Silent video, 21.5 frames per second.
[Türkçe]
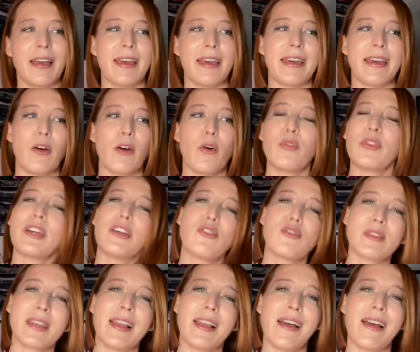Ee, onların
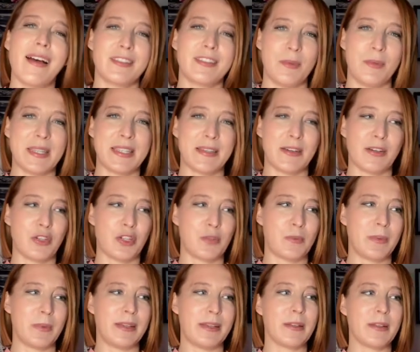özel hayatı biz
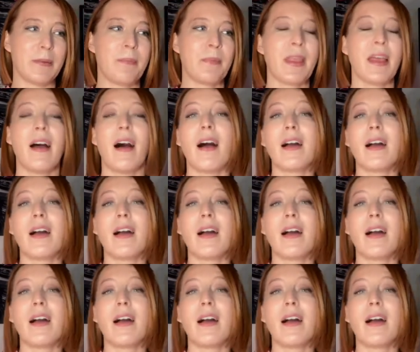karışmayalım.